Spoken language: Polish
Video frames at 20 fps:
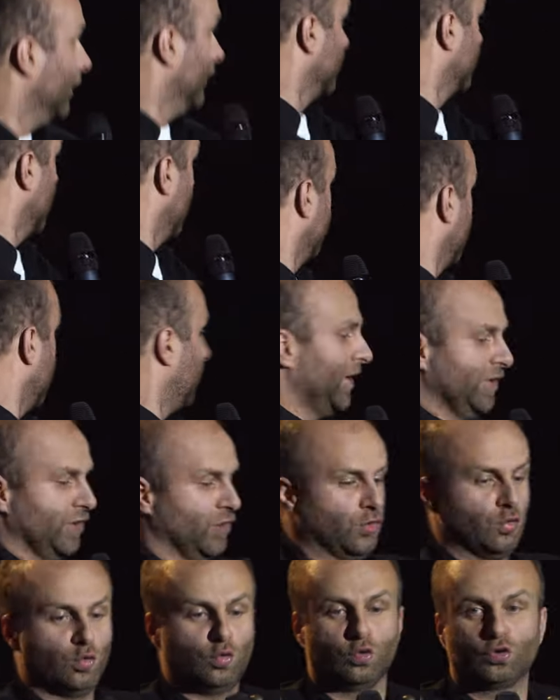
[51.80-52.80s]
Ja mówię, dobra, panie,
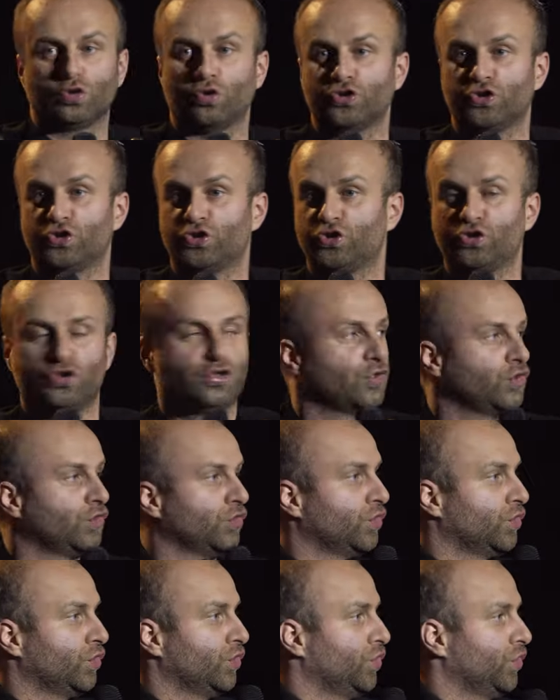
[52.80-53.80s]
cichutko, ciii.
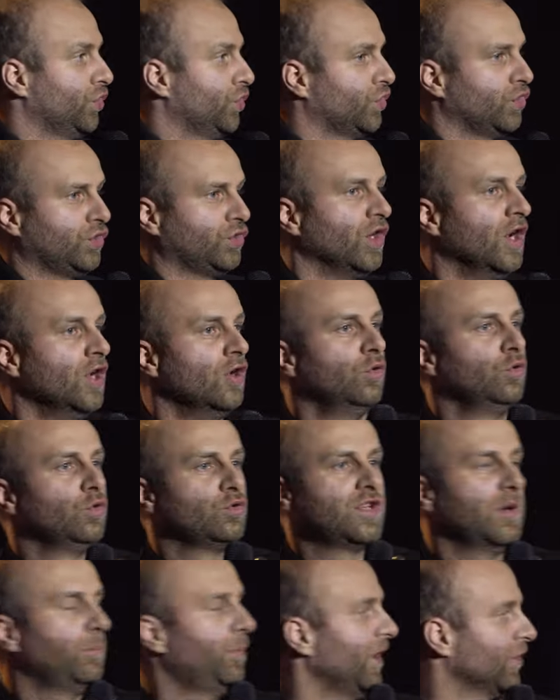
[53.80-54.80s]

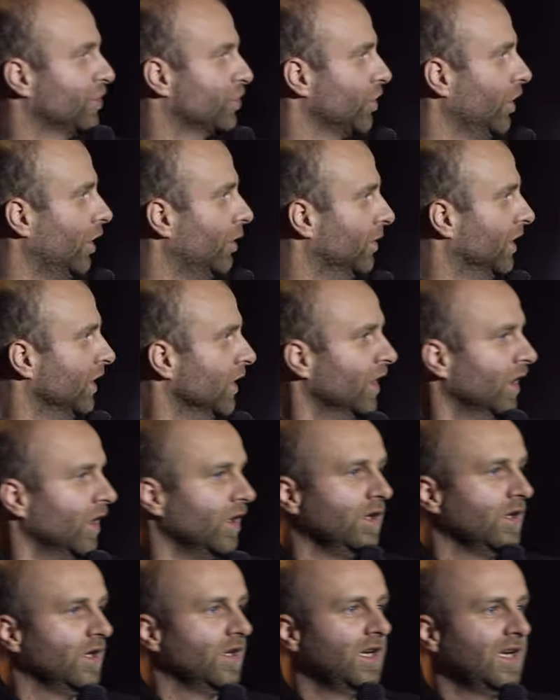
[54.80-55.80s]
Ludzie patrzą,
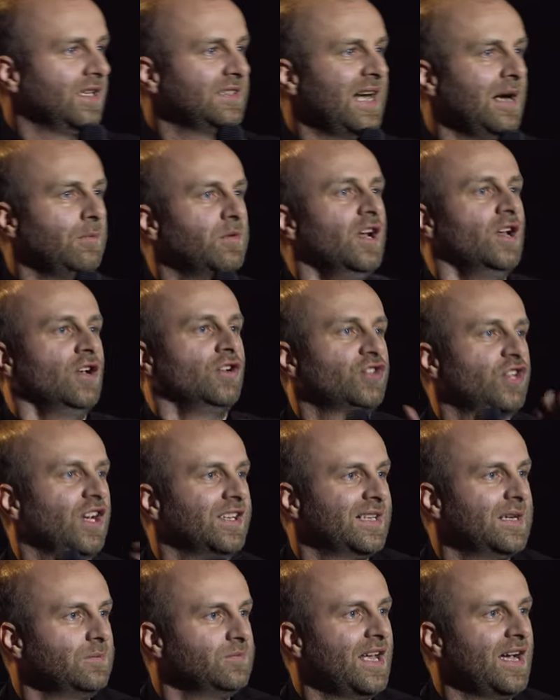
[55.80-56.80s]
yy, dam
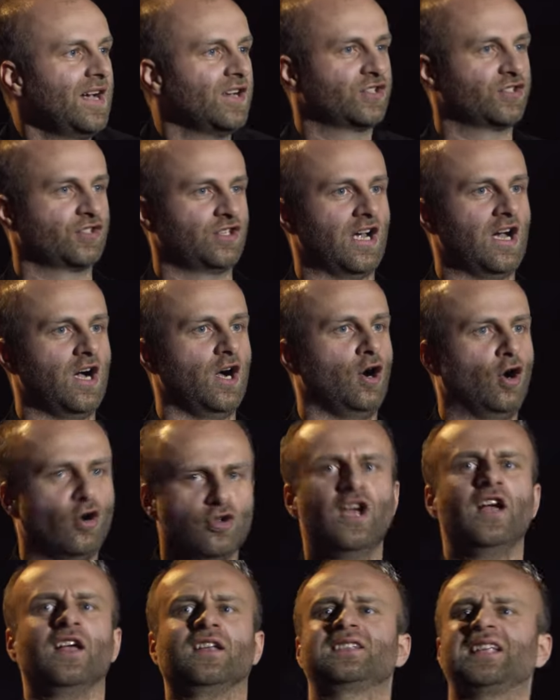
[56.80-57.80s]
17, a on
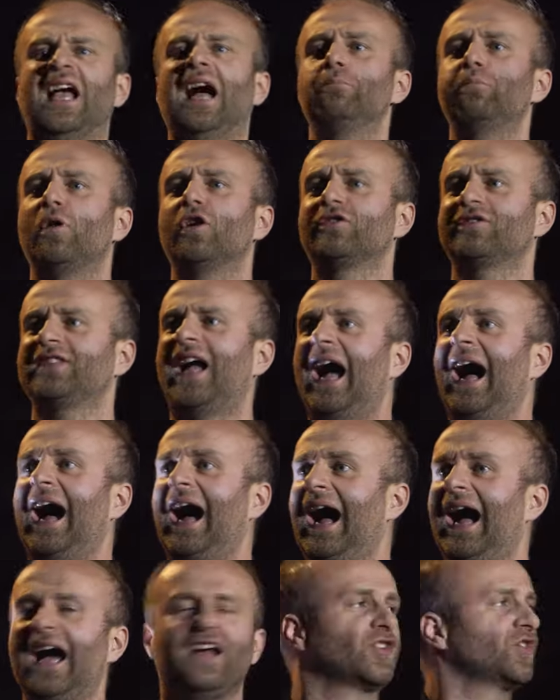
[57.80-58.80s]

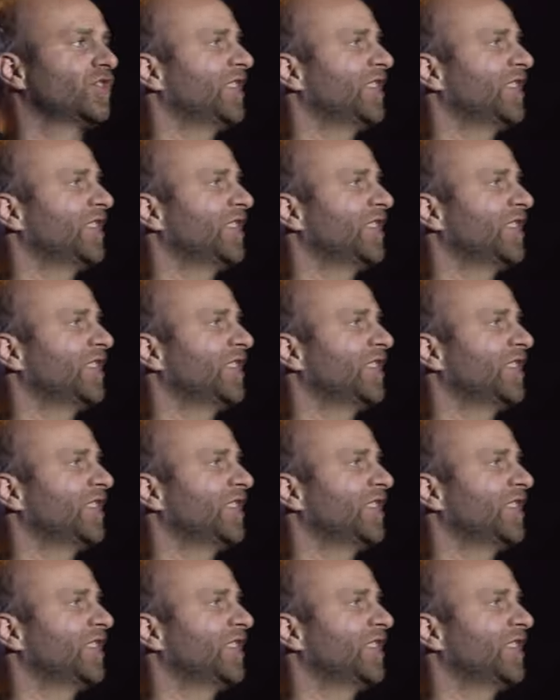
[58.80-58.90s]
sabotaż,